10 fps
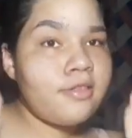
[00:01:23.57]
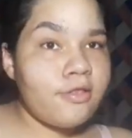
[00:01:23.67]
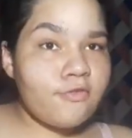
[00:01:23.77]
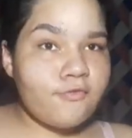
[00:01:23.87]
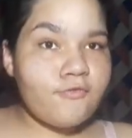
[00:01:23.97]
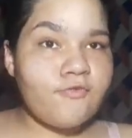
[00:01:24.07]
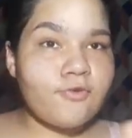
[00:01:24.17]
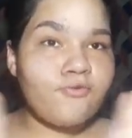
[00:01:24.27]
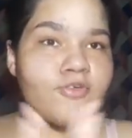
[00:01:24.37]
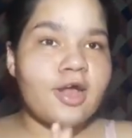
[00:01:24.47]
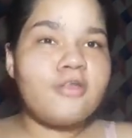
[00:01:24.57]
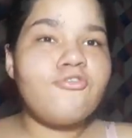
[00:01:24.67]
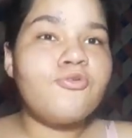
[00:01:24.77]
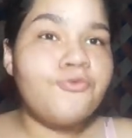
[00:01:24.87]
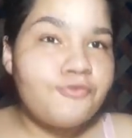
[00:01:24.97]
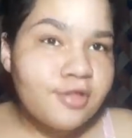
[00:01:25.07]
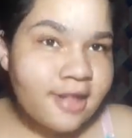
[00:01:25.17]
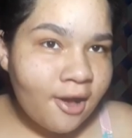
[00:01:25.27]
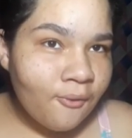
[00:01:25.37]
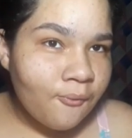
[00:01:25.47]
Vocês só vão ver o challenge no
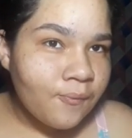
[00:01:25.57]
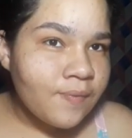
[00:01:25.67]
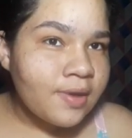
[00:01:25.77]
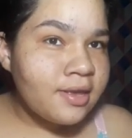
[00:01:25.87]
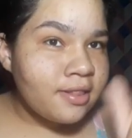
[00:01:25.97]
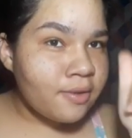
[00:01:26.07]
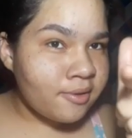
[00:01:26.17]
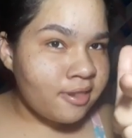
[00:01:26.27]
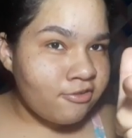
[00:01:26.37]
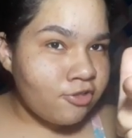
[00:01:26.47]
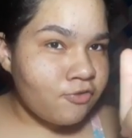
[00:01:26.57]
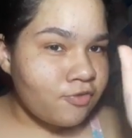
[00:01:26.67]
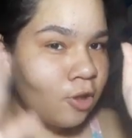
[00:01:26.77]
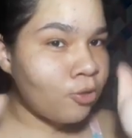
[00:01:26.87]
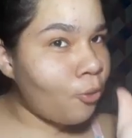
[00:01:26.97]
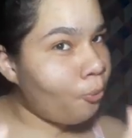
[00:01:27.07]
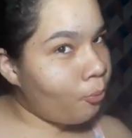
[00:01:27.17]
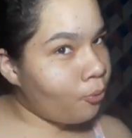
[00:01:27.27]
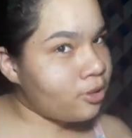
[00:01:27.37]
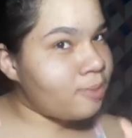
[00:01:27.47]
final. Então assiste até o final, não
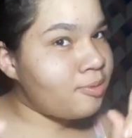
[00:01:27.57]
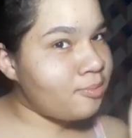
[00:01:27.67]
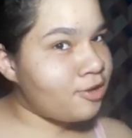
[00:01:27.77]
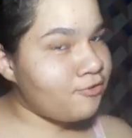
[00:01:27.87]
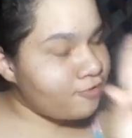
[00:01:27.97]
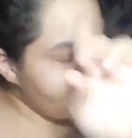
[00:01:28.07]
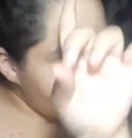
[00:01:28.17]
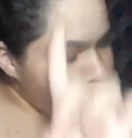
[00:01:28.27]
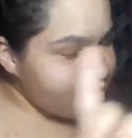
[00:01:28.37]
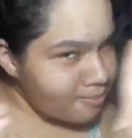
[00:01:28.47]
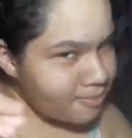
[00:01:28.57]
pula, primeiro vê o passo a